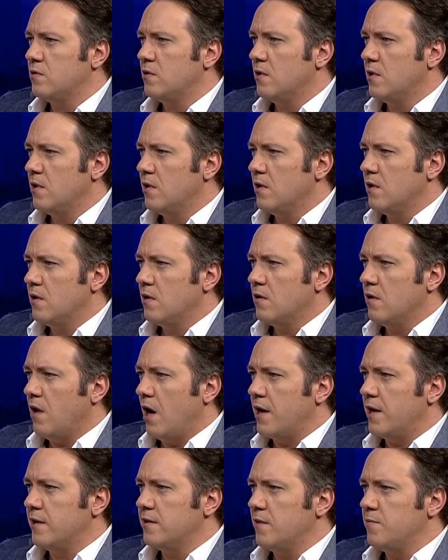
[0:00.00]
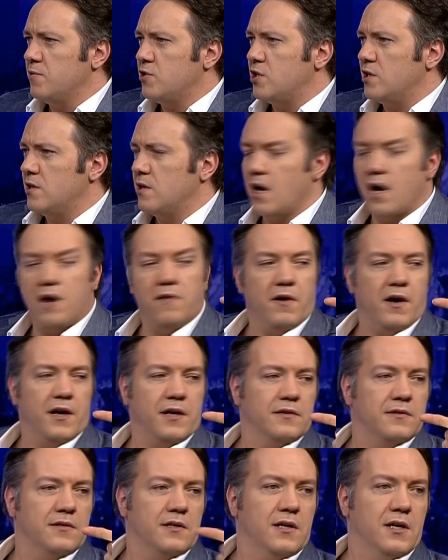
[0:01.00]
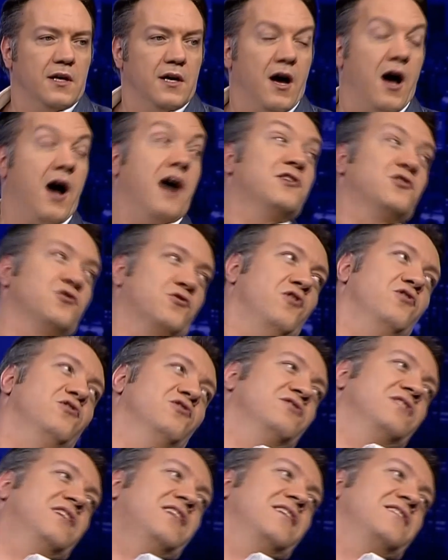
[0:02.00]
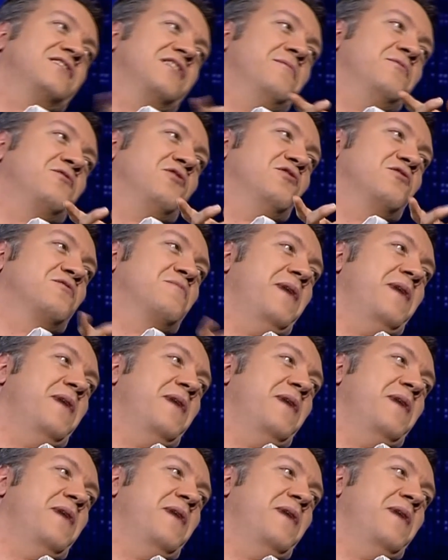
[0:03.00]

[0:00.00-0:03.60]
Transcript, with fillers: Bu arada Evet, Arada bir aşk şey daha var. orada. Ama bir şey Aşk söyleyeyim. oyununda da tabii ki bizim